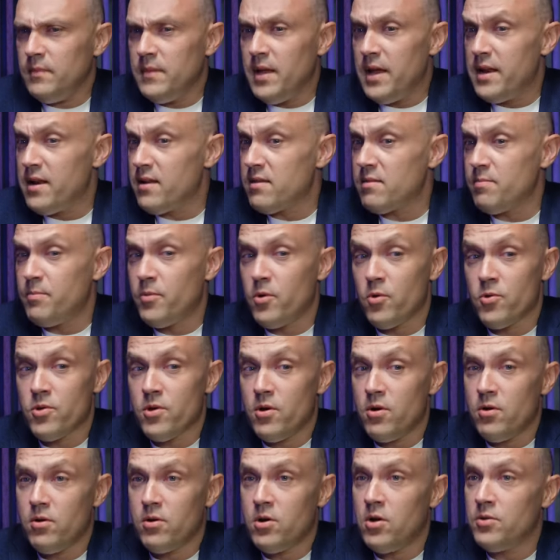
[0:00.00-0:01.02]
Nieraz
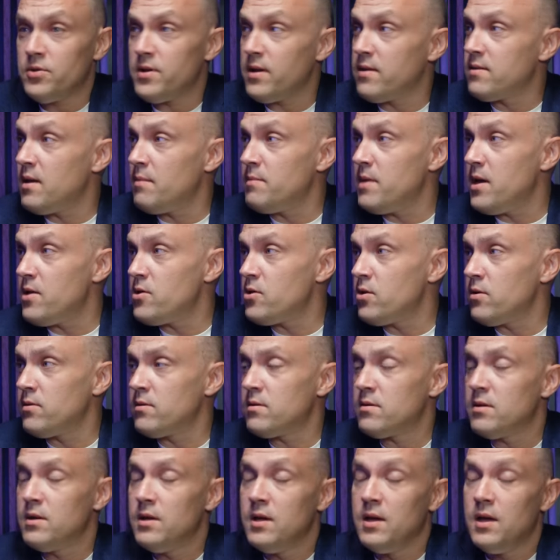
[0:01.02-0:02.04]
proszę o kontakt za
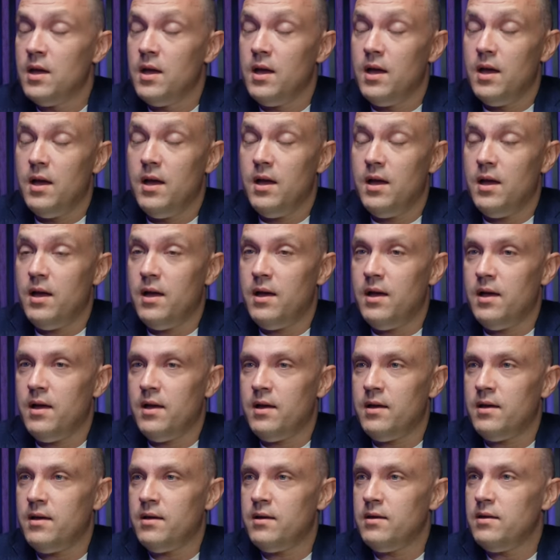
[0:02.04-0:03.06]
miesiąc
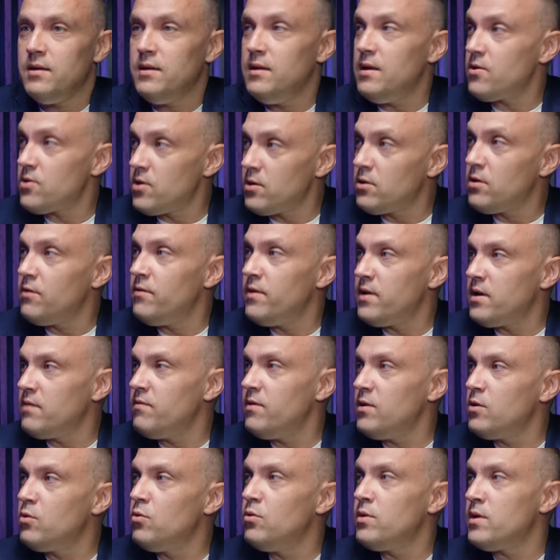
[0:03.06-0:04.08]
e, i jeszcze to
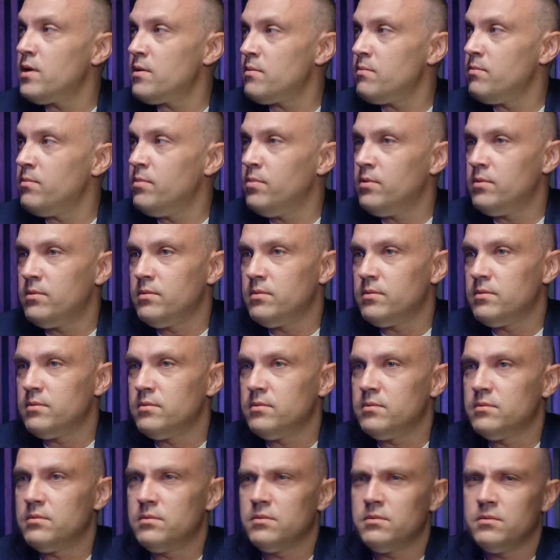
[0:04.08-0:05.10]
weryfikuję, bo
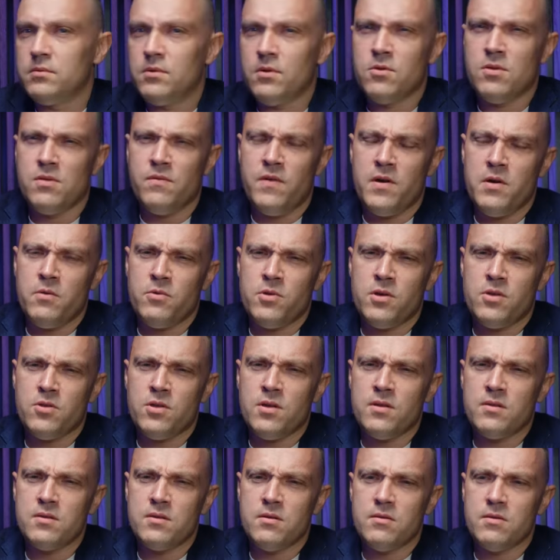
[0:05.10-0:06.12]
odzywają się
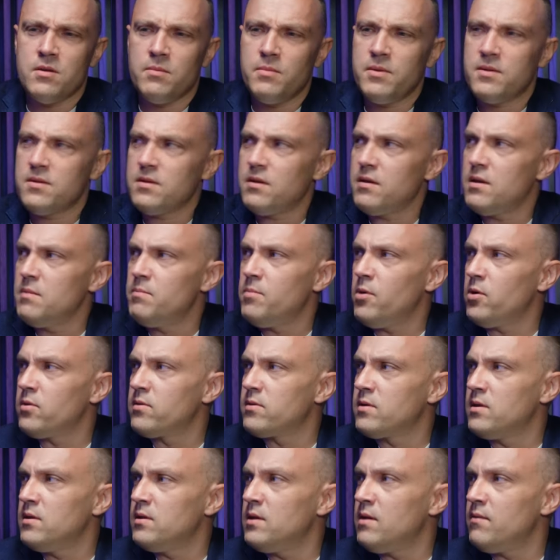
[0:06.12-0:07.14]
często osoby z całej
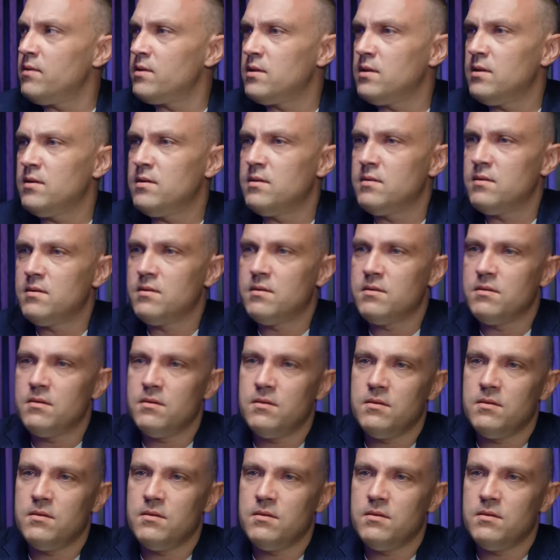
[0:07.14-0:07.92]
Polski, nawet i z,